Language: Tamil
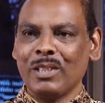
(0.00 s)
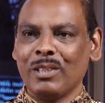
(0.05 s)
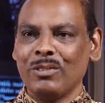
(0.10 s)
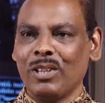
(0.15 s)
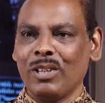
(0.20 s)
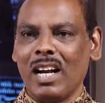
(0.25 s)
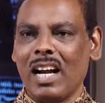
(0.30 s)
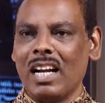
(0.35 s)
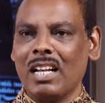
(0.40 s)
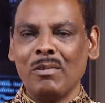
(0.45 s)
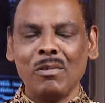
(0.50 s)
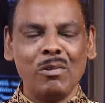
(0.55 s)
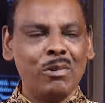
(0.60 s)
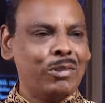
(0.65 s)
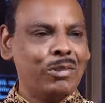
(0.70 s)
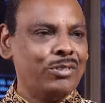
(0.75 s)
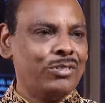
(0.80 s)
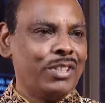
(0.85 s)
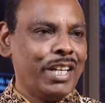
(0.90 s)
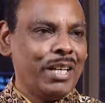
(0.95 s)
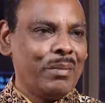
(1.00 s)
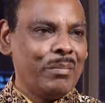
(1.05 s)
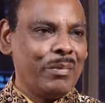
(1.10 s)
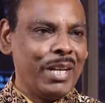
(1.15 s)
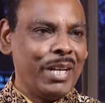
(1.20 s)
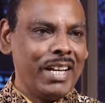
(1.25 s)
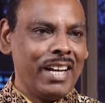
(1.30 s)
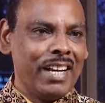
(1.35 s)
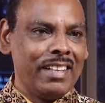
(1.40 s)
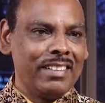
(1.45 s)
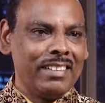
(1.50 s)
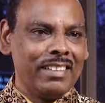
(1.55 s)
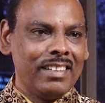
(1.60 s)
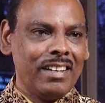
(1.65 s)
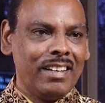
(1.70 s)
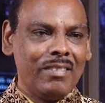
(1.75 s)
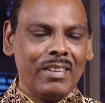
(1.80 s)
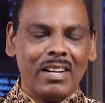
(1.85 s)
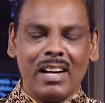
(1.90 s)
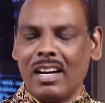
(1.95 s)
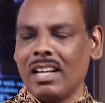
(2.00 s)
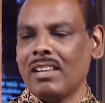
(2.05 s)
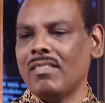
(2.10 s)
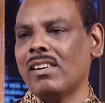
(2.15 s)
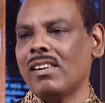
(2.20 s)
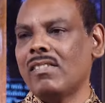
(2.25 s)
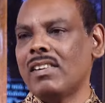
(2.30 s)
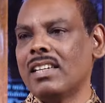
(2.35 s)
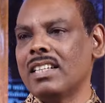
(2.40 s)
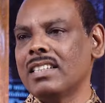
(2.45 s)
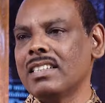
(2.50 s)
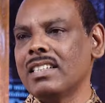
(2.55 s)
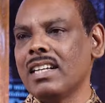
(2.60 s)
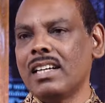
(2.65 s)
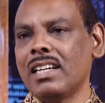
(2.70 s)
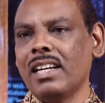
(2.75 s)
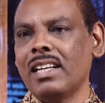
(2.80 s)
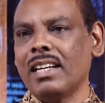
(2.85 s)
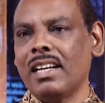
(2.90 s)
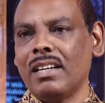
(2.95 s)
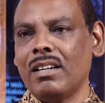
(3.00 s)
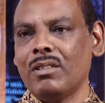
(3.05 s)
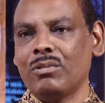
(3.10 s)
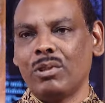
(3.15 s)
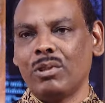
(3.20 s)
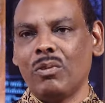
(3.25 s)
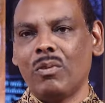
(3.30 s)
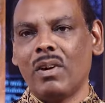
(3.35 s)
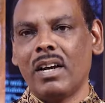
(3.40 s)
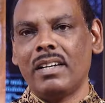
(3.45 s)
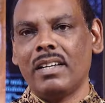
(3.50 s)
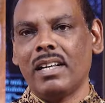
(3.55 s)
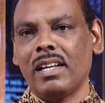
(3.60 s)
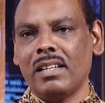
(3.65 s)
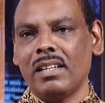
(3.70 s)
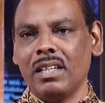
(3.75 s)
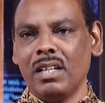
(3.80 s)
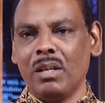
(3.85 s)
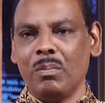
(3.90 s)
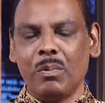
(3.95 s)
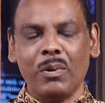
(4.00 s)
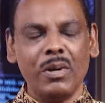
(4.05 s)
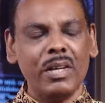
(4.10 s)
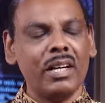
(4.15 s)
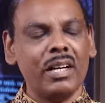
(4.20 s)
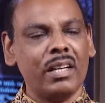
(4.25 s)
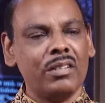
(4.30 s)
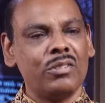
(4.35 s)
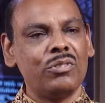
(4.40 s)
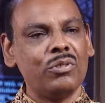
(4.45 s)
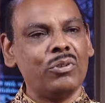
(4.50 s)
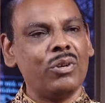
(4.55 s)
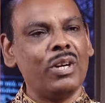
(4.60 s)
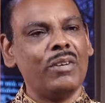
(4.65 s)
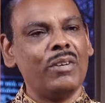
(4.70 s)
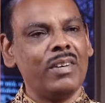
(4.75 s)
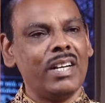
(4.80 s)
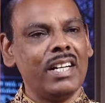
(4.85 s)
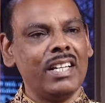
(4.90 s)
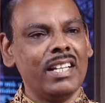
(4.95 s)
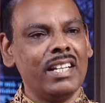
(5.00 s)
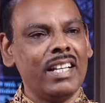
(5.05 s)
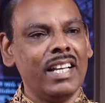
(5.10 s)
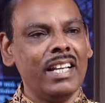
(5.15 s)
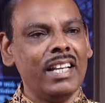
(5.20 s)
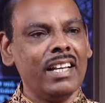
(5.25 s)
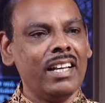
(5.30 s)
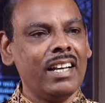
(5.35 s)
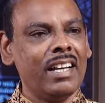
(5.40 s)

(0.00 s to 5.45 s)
ஸோ கடவுள் ஒன்றும் செய்ய முடியாது அவன் கடவுள் வந்து எங்களுக்கு என்ன சொல்லுவார் என்றால் நீ போய் கற்றுக்கொள்ள வேண்டியதை